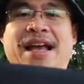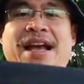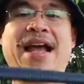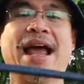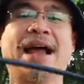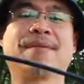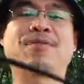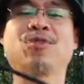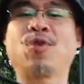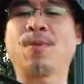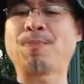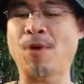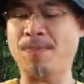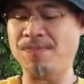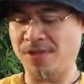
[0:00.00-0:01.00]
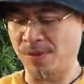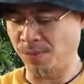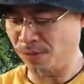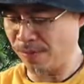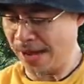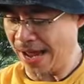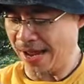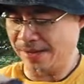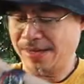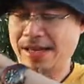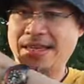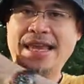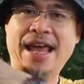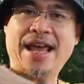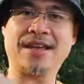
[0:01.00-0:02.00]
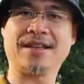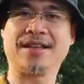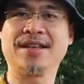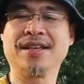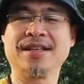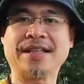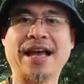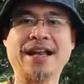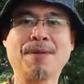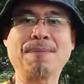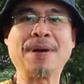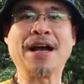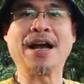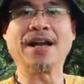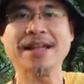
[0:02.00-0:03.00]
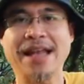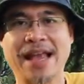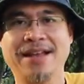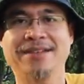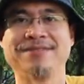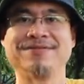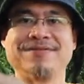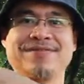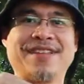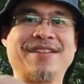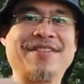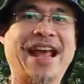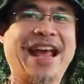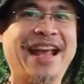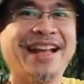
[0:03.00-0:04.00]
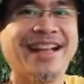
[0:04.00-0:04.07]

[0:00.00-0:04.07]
ข้างๆลำตัวปุ๊บสมมติว่าอย่างเงี้ยถ้าเราเผลอนี่ไงเห็นไหม